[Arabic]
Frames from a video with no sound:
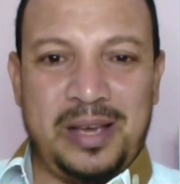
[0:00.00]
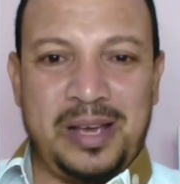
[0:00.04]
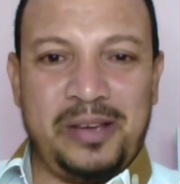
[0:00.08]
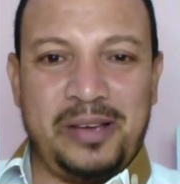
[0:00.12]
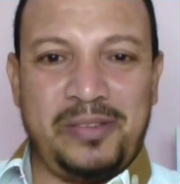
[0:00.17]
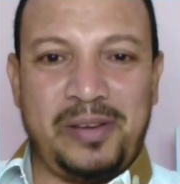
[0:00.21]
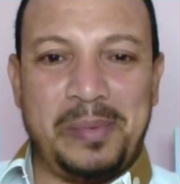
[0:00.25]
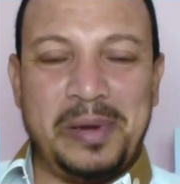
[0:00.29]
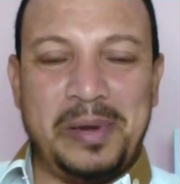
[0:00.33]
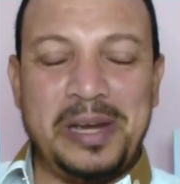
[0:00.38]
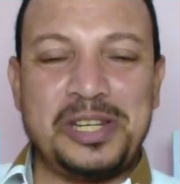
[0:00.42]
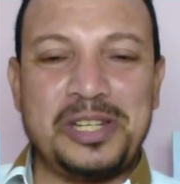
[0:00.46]

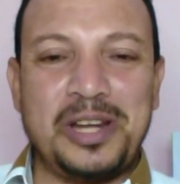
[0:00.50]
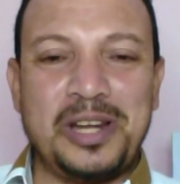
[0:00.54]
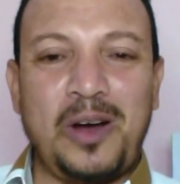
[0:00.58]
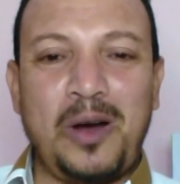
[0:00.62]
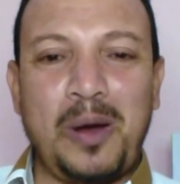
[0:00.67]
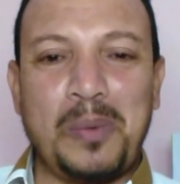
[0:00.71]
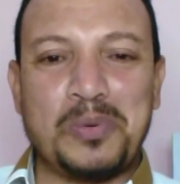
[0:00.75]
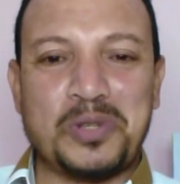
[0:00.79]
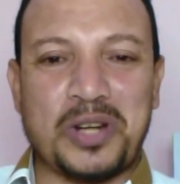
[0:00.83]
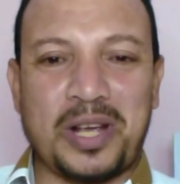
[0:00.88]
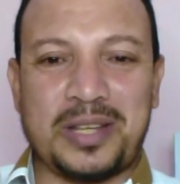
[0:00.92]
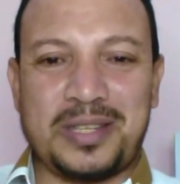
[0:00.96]
فماليش دعوه
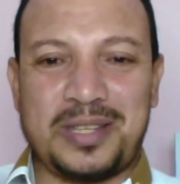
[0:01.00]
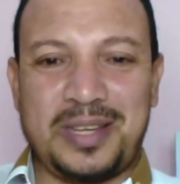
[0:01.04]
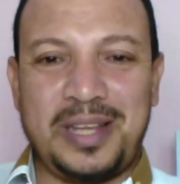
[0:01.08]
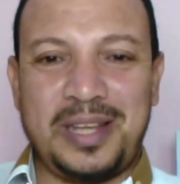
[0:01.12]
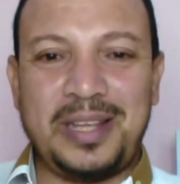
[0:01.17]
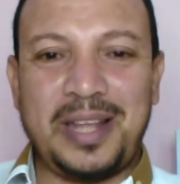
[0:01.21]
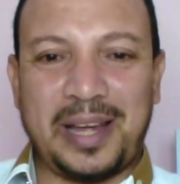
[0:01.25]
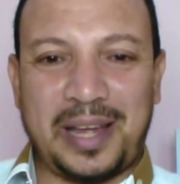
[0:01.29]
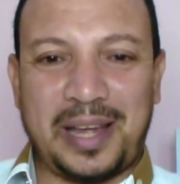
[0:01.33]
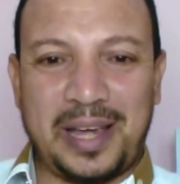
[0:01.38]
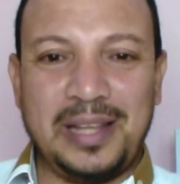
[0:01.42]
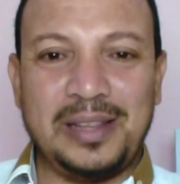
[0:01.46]

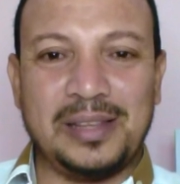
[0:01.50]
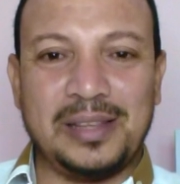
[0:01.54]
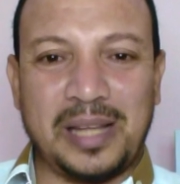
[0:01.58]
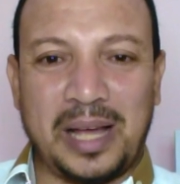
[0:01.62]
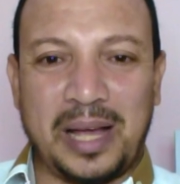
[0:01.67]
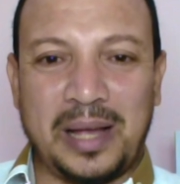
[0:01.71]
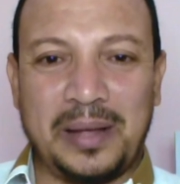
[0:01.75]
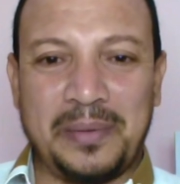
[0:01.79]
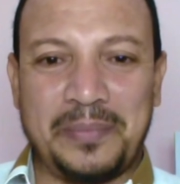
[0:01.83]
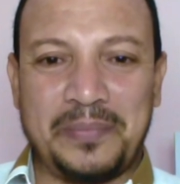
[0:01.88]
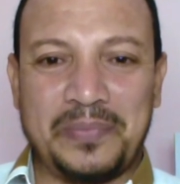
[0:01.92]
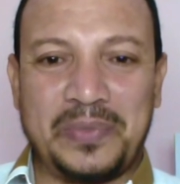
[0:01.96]
بشخصيتك انت
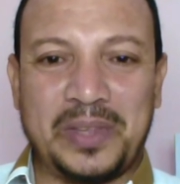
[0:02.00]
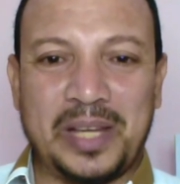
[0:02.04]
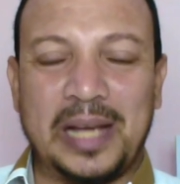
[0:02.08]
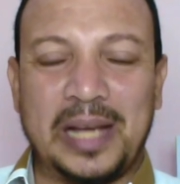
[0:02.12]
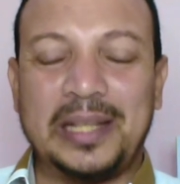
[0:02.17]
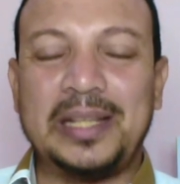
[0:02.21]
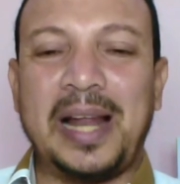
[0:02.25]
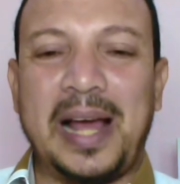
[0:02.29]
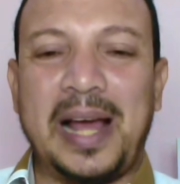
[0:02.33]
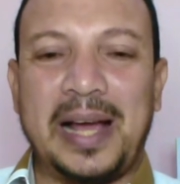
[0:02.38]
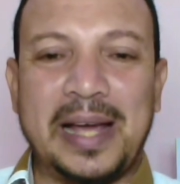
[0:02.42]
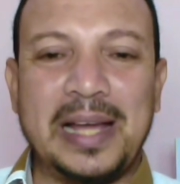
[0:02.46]
انا
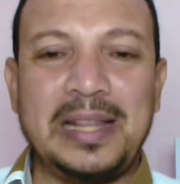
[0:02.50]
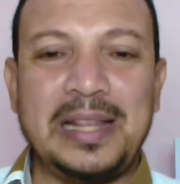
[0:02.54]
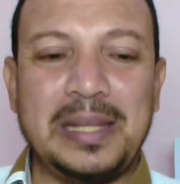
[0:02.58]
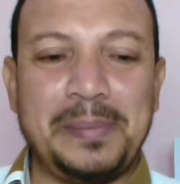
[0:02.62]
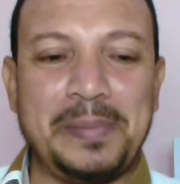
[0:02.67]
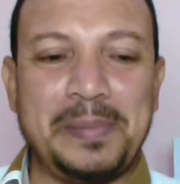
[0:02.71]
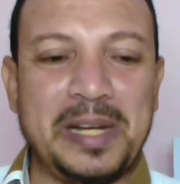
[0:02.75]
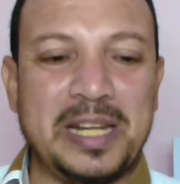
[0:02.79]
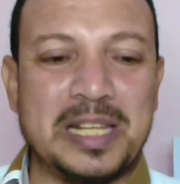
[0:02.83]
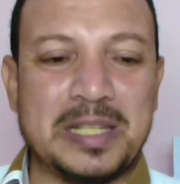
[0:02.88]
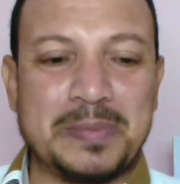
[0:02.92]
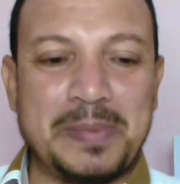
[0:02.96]
الحاجات دي
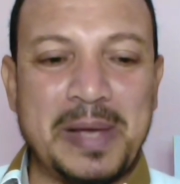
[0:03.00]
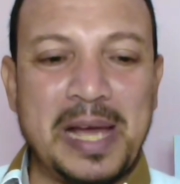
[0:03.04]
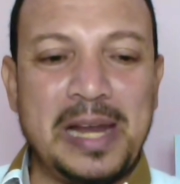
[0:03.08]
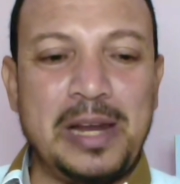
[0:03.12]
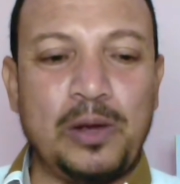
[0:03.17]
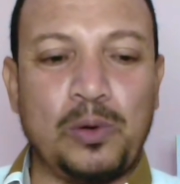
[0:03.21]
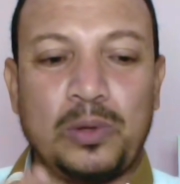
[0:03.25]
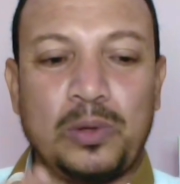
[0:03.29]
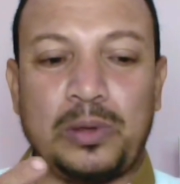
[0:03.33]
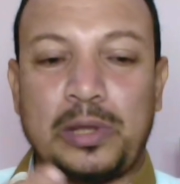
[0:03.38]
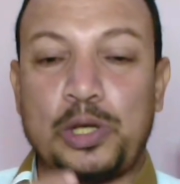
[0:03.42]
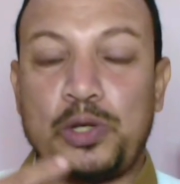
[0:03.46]
بالنسبه لي
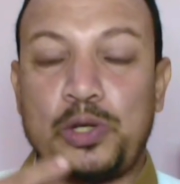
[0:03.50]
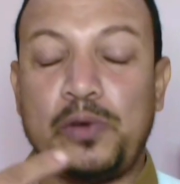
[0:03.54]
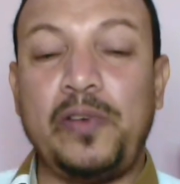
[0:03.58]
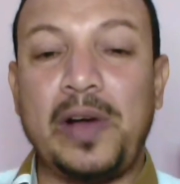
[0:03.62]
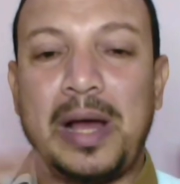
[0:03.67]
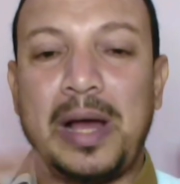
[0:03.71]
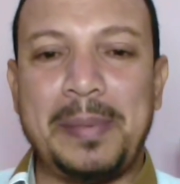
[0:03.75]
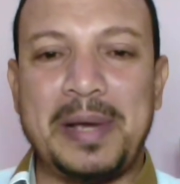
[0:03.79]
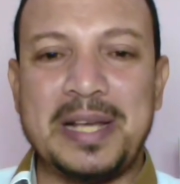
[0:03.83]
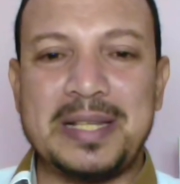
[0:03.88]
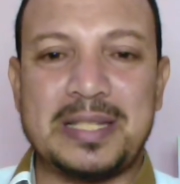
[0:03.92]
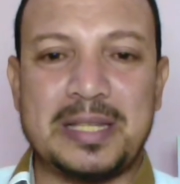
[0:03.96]
كنت اشوفها
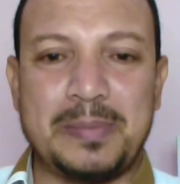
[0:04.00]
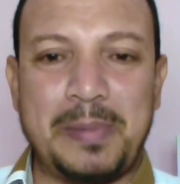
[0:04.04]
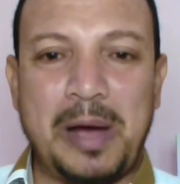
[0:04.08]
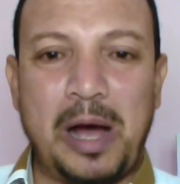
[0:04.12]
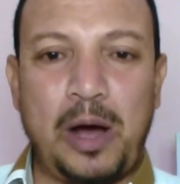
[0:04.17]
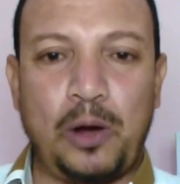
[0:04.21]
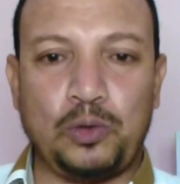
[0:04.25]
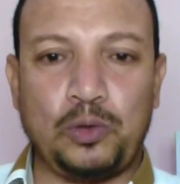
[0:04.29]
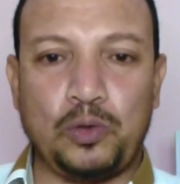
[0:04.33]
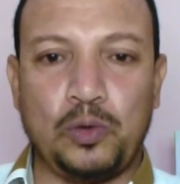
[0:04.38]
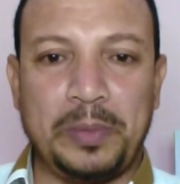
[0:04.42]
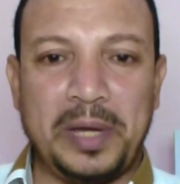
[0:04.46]
بس
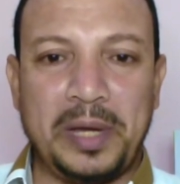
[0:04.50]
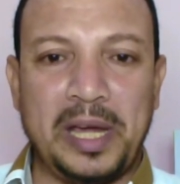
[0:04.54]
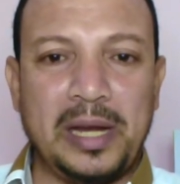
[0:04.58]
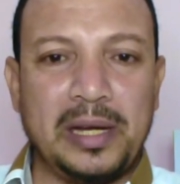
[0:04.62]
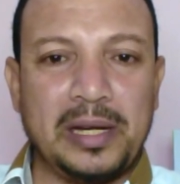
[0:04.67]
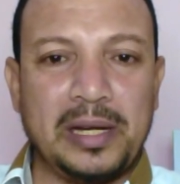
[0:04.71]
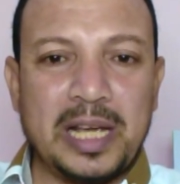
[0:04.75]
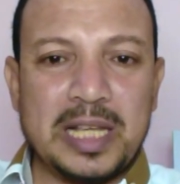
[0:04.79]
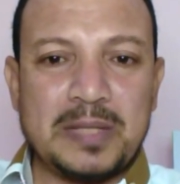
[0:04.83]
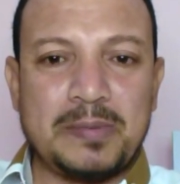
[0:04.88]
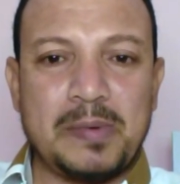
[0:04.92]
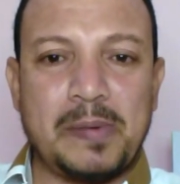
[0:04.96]
بقعد يومين
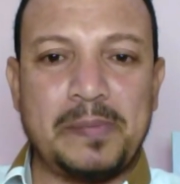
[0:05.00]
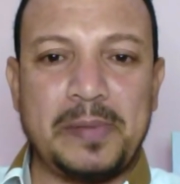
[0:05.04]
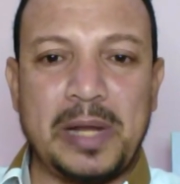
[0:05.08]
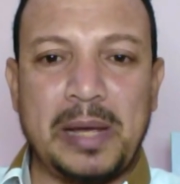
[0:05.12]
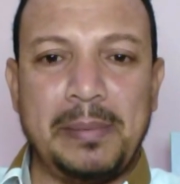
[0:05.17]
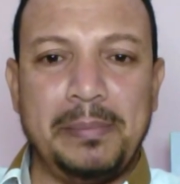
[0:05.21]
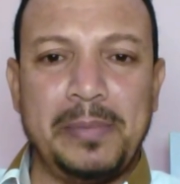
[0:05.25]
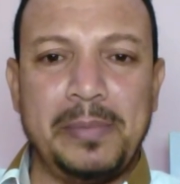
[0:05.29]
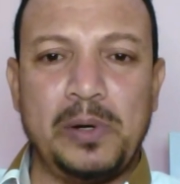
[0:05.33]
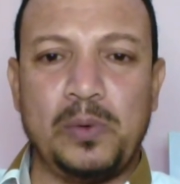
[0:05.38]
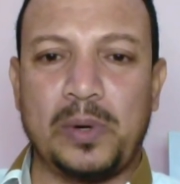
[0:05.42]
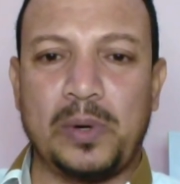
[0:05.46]
جسمي
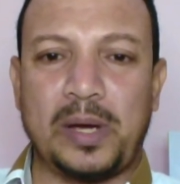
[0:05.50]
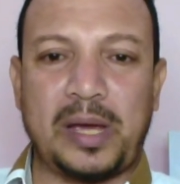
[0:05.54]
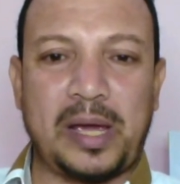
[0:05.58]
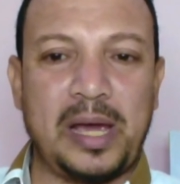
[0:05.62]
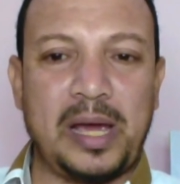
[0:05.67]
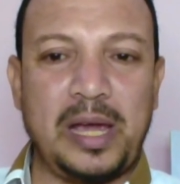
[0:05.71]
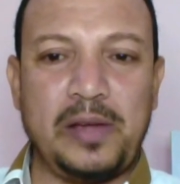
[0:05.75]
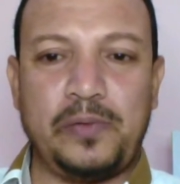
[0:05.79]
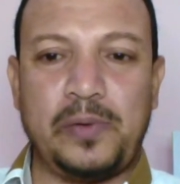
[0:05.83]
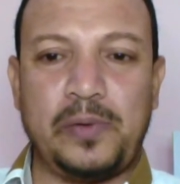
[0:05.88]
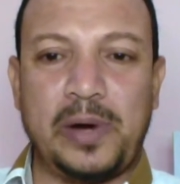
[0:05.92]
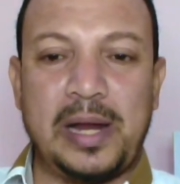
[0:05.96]
منمل
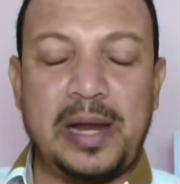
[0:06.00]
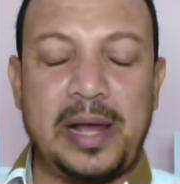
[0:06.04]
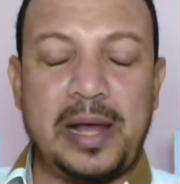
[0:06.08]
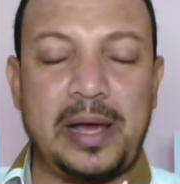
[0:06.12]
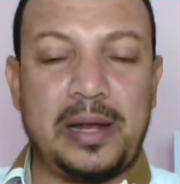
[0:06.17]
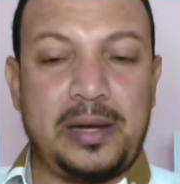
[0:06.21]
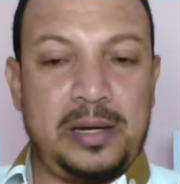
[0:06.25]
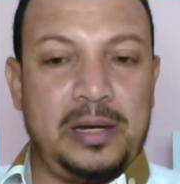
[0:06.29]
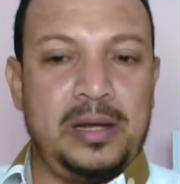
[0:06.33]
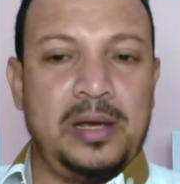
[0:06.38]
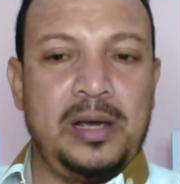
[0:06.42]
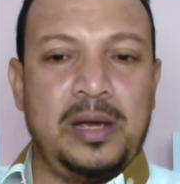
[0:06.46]
وخايف وقلقان